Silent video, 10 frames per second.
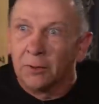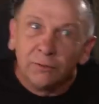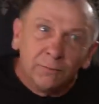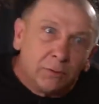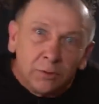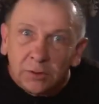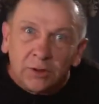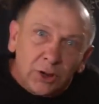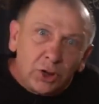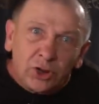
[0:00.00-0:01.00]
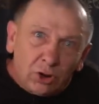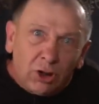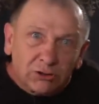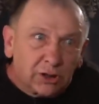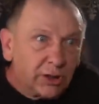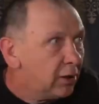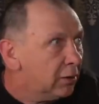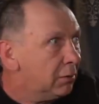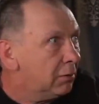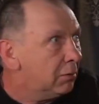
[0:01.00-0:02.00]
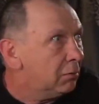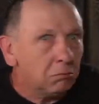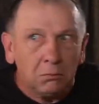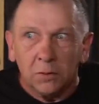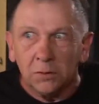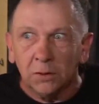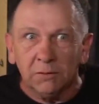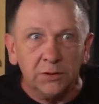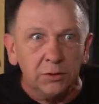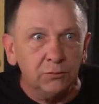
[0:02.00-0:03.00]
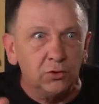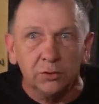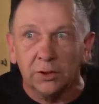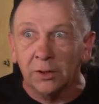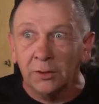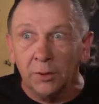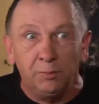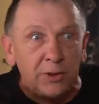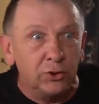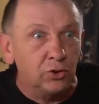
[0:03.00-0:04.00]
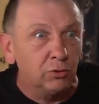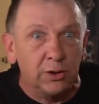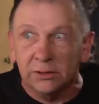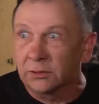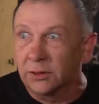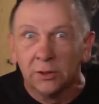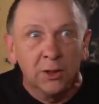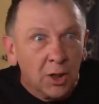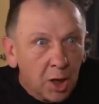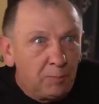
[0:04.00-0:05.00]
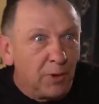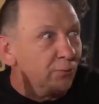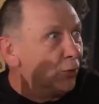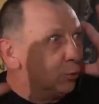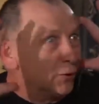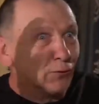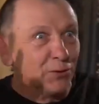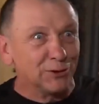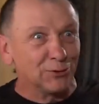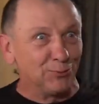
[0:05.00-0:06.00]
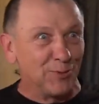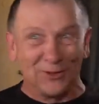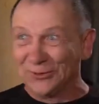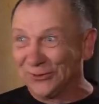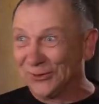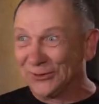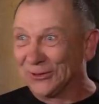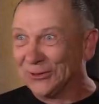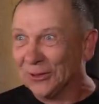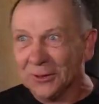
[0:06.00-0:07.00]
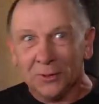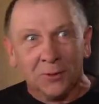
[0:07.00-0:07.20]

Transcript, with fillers: Он выходит, еще три давайте, девчонки, они опять еще раз три, опять выходят все разрумяненные такие,